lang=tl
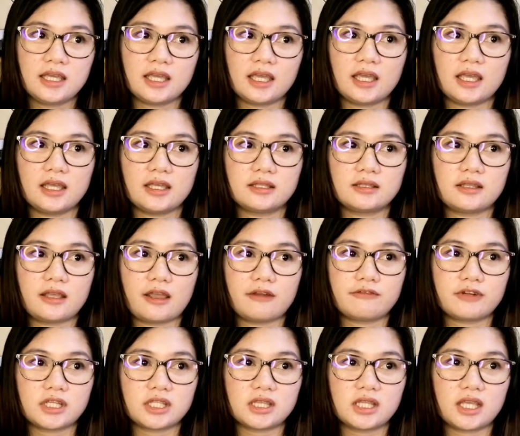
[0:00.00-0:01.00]
and
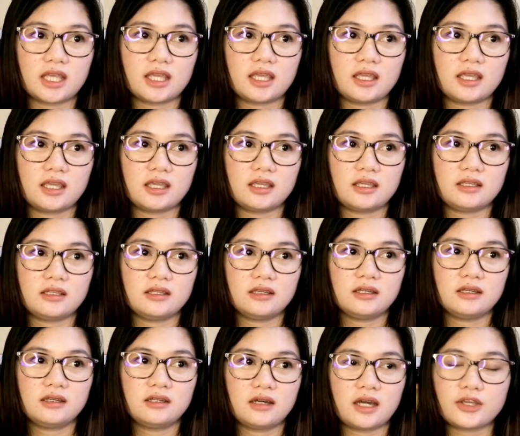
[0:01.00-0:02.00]
everyday
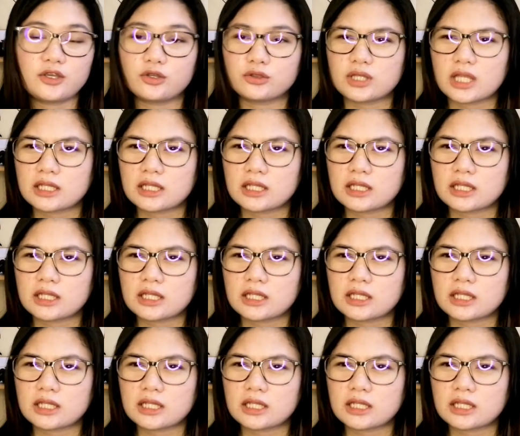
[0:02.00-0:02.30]
ayun,